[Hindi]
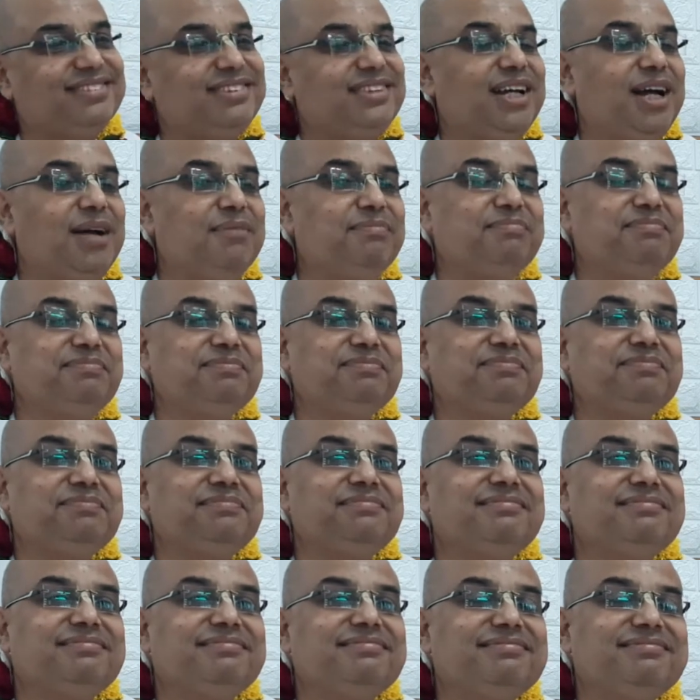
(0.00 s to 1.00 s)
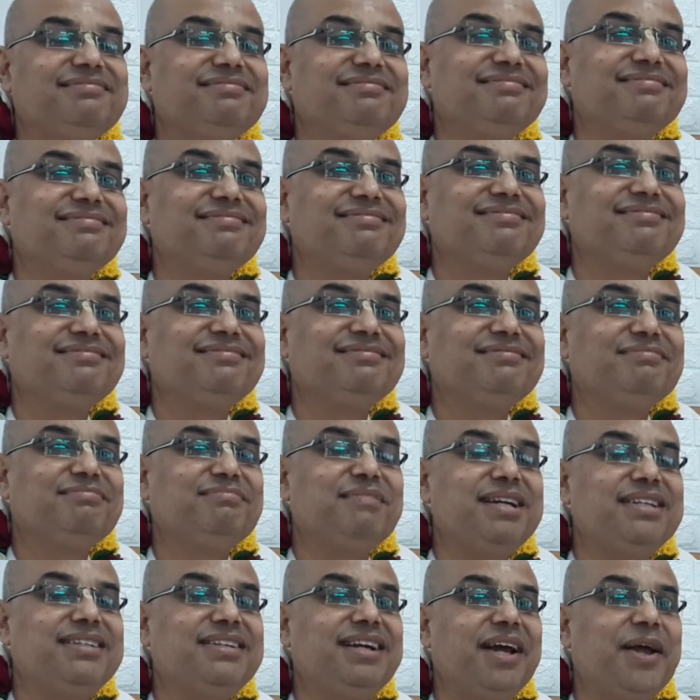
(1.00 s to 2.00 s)
सब
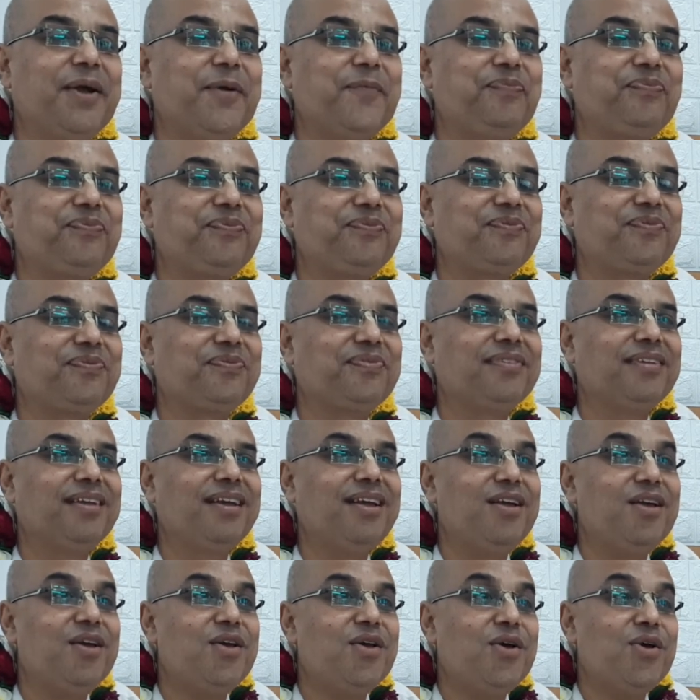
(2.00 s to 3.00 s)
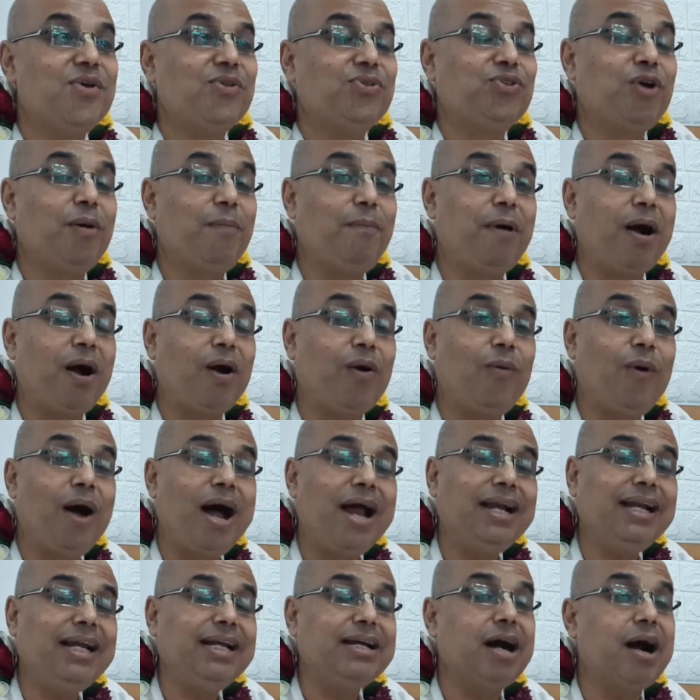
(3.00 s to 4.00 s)
बच गए तो
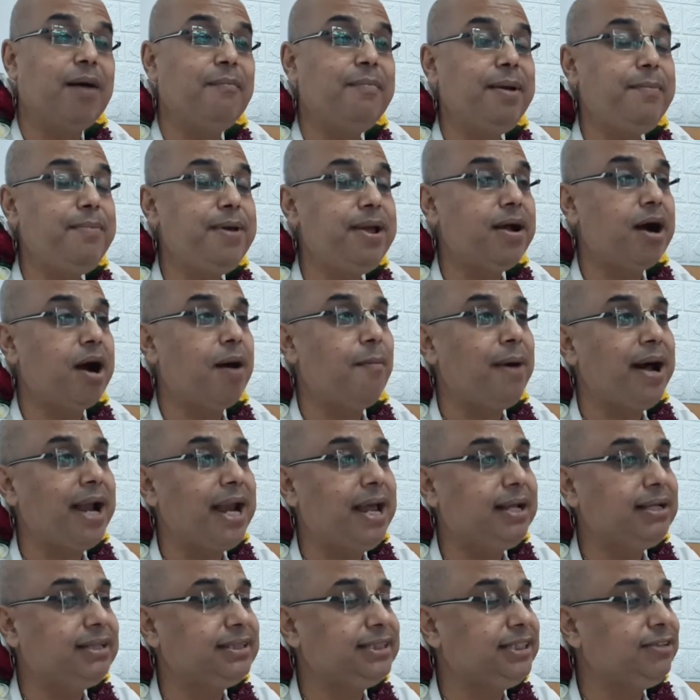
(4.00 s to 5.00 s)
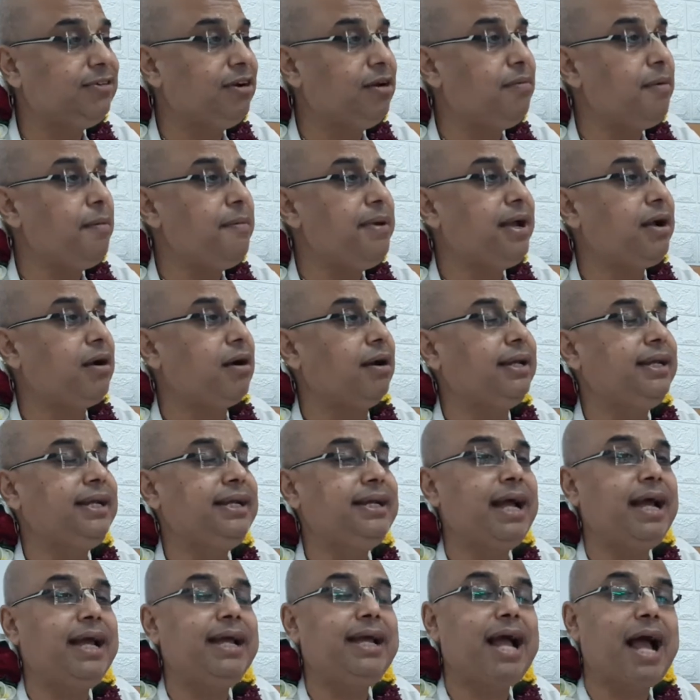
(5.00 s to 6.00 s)
भगवान की हमें भी हमारे जीवन में भी
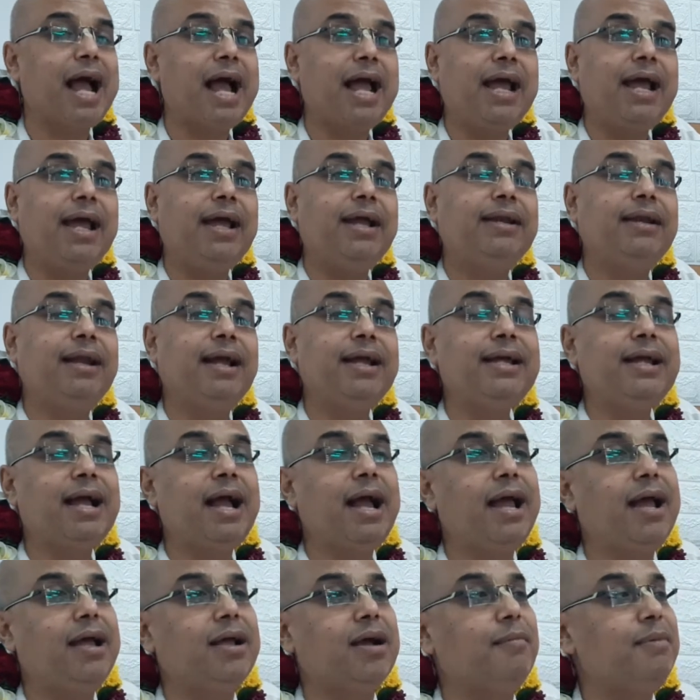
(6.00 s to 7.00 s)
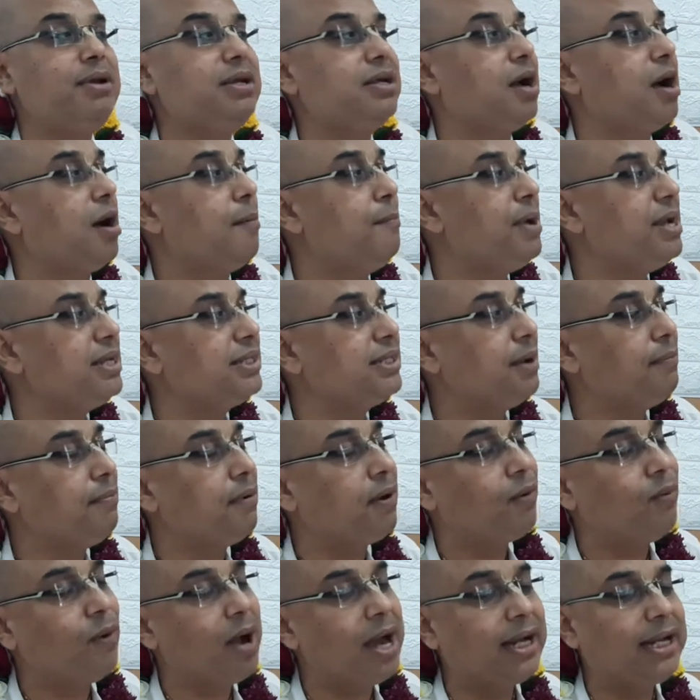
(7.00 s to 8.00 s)
कठिनाई आए नहीं आए हमें हमेशा
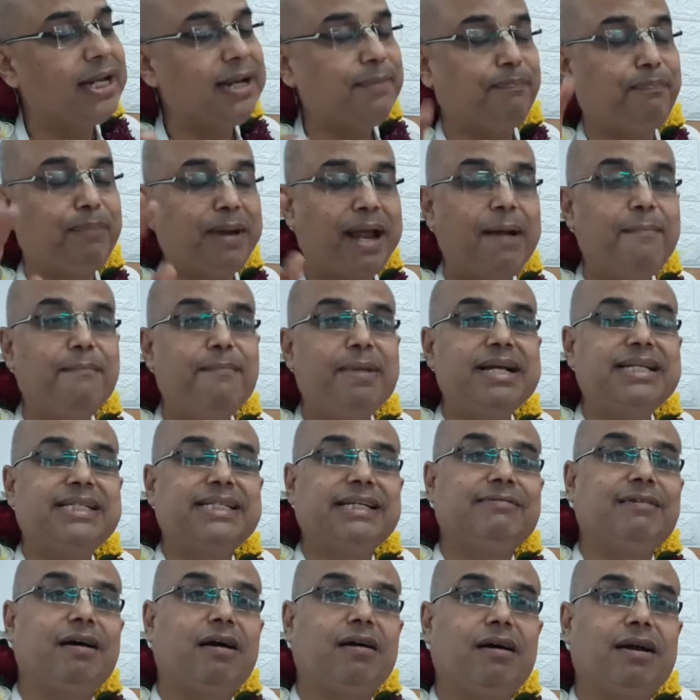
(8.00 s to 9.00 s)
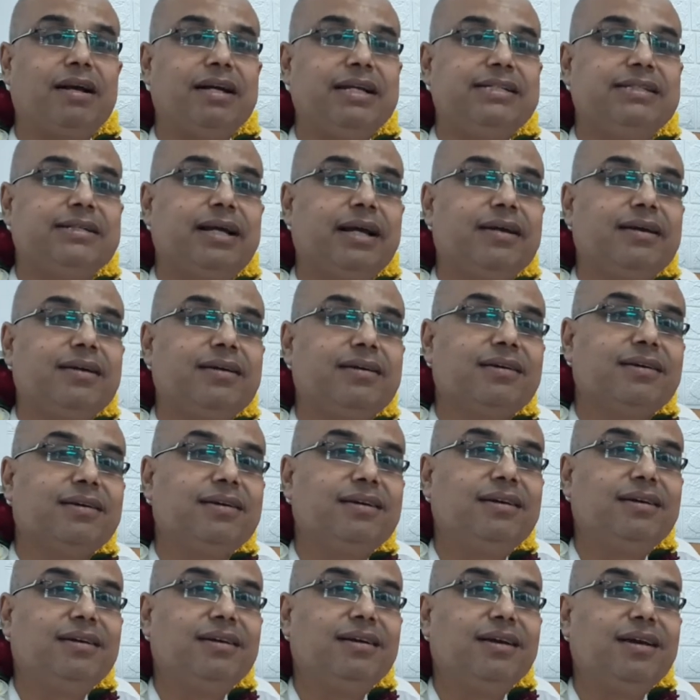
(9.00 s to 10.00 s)
भगवान की प्रेममय सेवा करनी चाहिए
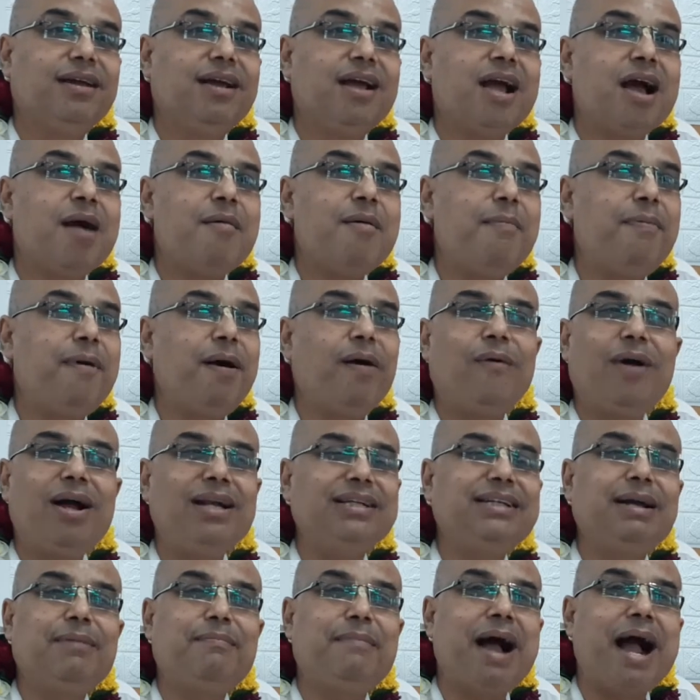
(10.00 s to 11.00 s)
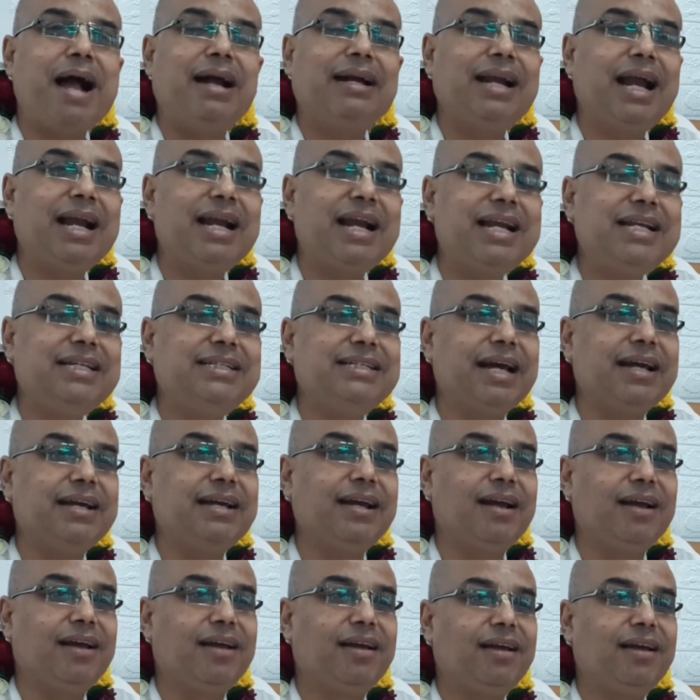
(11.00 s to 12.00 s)
हमें भगवान से मांगना नहीं चाहिए